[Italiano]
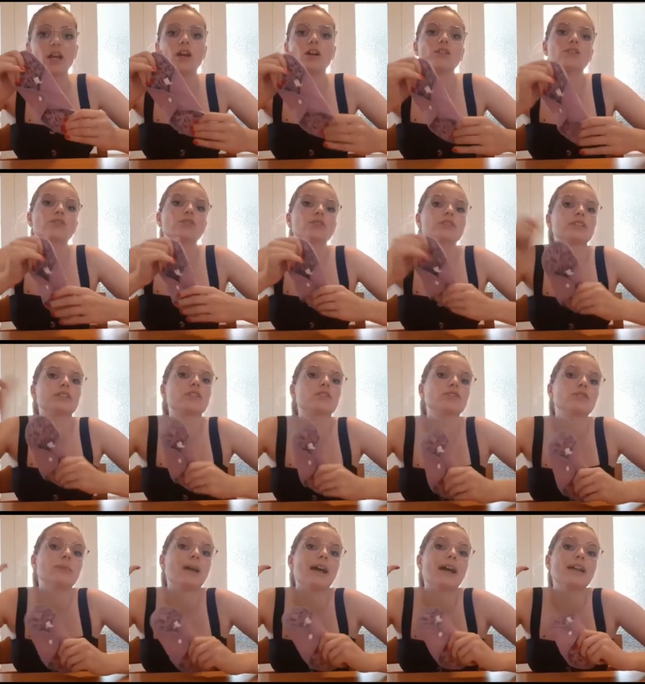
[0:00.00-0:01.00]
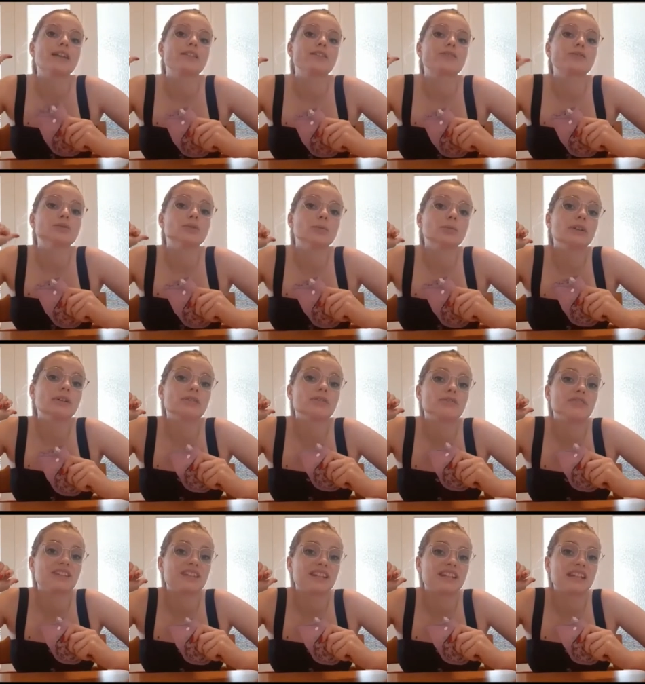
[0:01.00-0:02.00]
Sono secondo me super
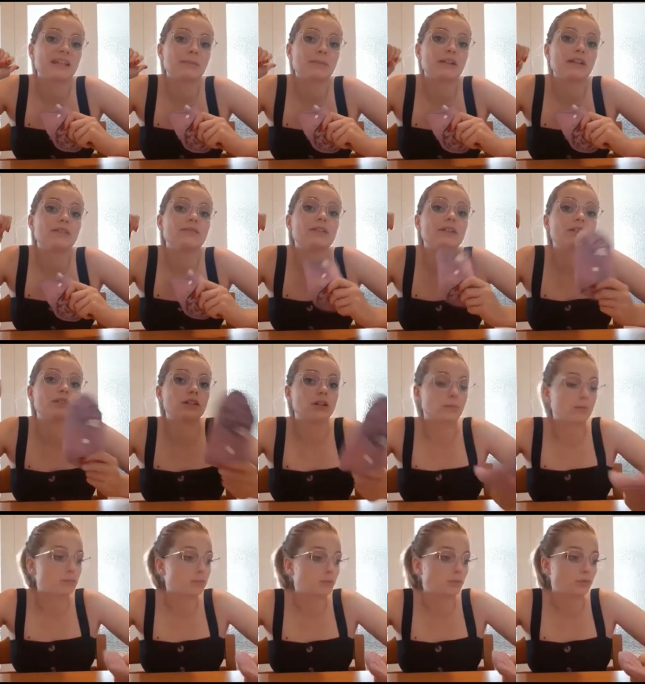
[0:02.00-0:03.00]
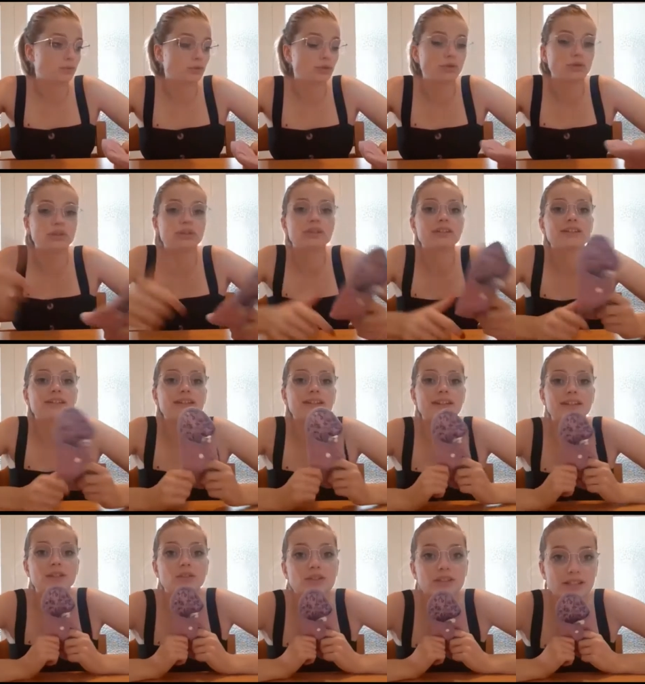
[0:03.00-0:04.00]
fighi per il fatto che appunto
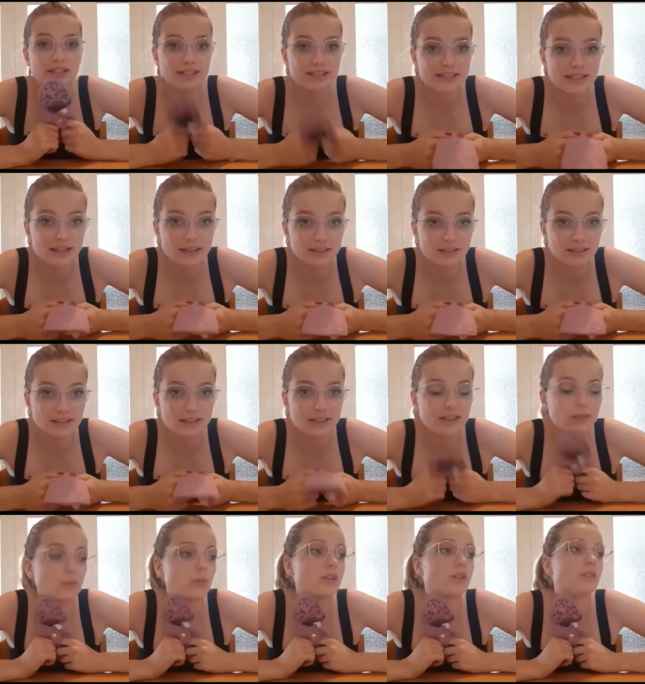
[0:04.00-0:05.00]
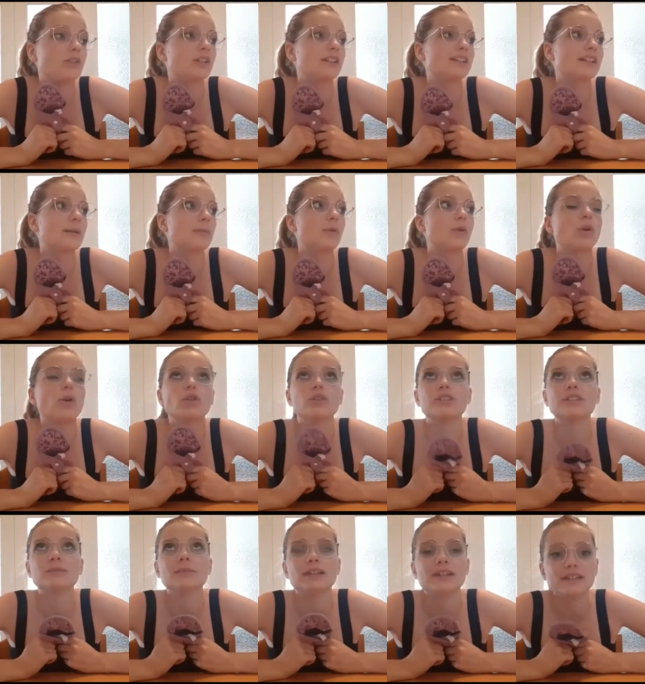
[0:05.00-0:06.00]
le riutilizzate e quindi non andiamo
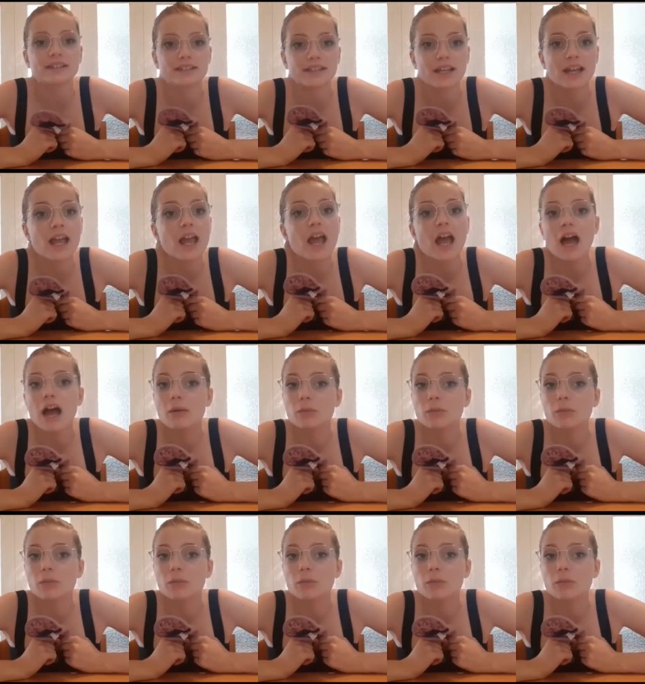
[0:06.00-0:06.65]
ogni mese a